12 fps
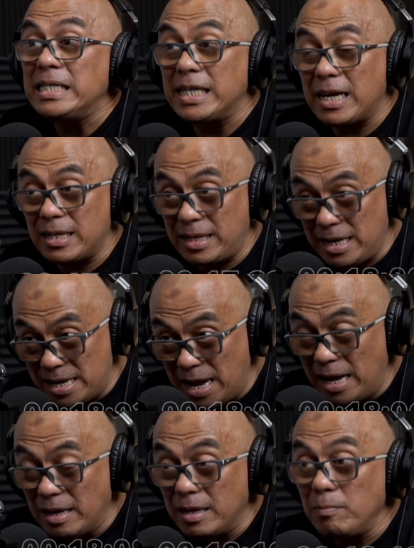Jika
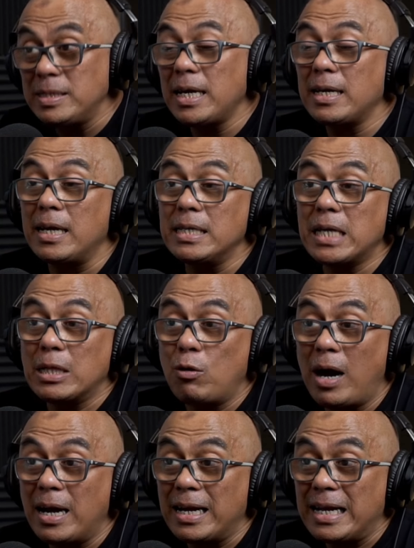tidak, bisa jadi
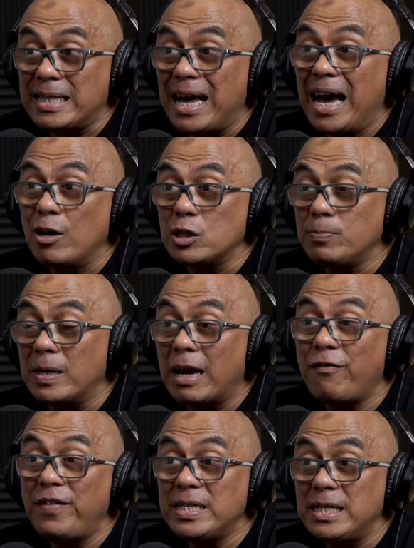satu hari kita harus
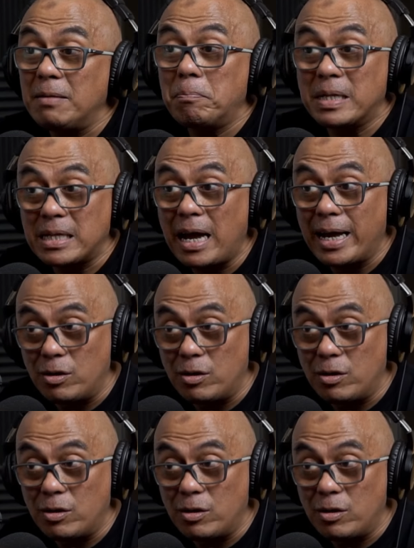merevisi peta